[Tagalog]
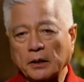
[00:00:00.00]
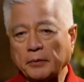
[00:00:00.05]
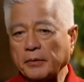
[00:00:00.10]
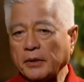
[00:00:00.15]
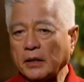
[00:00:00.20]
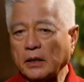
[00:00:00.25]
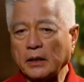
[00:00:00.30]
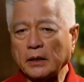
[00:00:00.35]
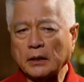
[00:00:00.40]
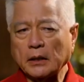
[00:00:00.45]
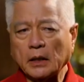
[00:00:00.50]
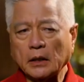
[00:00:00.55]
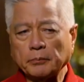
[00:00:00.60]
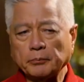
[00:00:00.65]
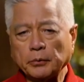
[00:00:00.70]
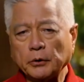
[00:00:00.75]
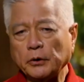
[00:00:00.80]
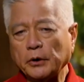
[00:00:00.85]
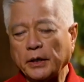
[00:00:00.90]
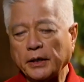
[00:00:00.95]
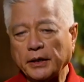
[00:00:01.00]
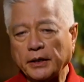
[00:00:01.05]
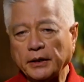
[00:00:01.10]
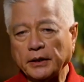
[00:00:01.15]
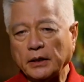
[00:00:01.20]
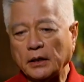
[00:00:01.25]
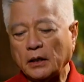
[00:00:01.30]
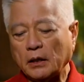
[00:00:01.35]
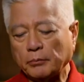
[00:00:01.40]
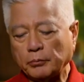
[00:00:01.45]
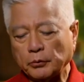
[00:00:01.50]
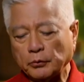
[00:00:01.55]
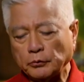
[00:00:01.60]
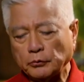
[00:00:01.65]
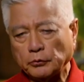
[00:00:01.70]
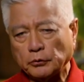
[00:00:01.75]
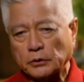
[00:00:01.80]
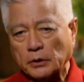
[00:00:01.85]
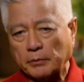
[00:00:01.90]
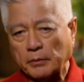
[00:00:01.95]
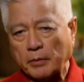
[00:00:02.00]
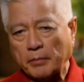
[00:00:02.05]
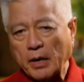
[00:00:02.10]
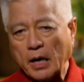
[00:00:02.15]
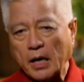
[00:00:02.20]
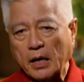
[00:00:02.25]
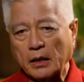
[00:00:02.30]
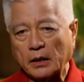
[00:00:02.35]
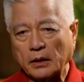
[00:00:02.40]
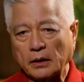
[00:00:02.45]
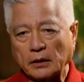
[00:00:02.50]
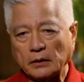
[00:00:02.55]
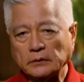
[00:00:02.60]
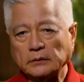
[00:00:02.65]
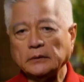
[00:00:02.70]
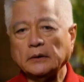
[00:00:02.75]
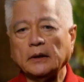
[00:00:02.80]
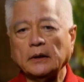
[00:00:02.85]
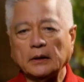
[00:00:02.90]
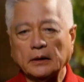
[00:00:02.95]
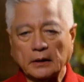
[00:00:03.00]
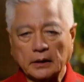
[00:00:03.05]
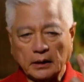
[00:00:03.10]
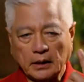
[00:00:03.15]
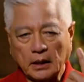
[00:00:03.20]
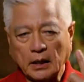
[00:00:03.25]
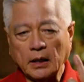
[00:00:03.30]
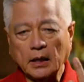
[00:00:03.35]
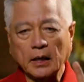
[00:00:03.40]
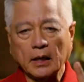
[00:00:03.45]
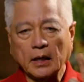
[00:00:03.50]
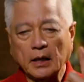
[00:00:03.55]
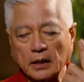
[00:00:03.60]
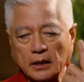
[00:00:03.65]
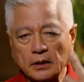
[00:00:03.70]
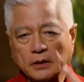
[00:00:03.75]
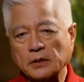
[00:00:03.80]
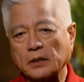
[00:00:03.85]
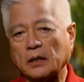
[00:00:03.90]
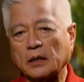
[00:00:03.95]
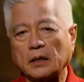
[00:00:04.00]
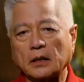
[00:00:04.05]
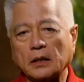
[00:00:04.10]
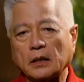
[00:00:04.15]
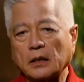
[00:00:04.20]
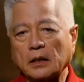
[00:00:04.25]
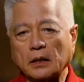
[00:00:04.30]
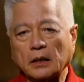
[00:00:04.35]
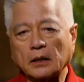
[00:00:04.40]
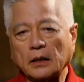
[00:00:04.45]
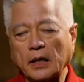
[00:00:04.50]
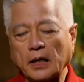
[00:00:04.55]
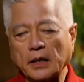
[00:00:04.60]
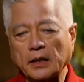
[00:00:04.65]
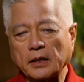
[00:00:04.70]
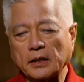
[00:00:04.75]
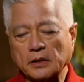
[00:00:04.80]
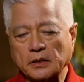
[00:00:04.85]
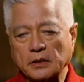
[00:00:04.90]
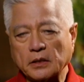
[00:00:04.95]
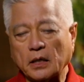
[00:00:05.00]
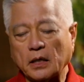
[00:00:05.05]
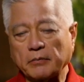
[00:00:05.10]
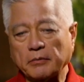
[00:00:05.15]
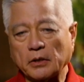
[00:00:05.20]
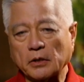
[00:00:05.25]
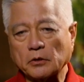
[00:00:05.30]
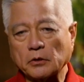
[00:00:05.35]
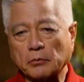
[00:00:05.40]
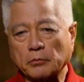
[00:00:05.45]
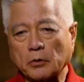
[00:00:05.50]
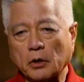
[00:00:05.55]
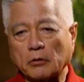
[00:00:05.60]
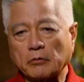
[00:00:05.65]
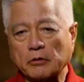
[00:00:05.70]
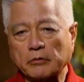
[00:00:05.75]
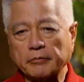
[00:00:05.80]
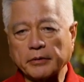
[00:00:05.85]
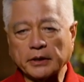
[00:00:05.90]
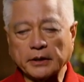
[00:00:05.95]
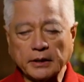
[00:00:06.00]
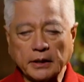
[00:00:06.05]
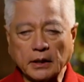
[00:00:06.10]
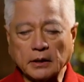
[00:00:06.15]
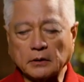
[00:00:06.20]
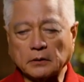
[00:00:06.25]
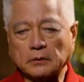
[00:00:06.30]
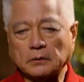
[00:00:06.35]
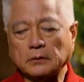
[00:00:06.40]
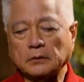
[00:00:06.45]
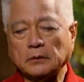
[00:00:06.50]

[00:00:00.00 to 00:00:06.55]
kriminalidad po ay hindi lang po doon sa baba, hanggang sa highest levels of government yan.